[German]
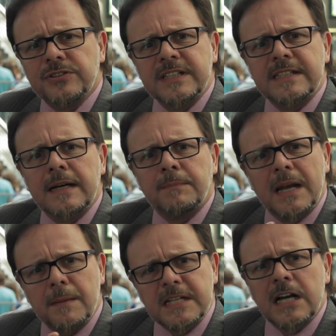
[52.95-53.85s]
und in der
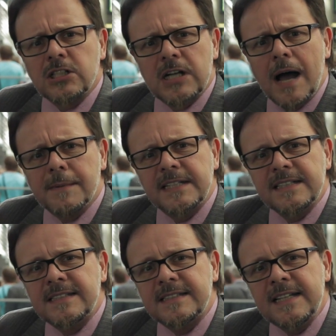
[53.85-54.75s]
parlamentarischen Arbeit
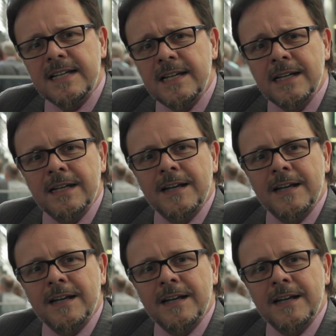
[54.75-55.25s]
ist die,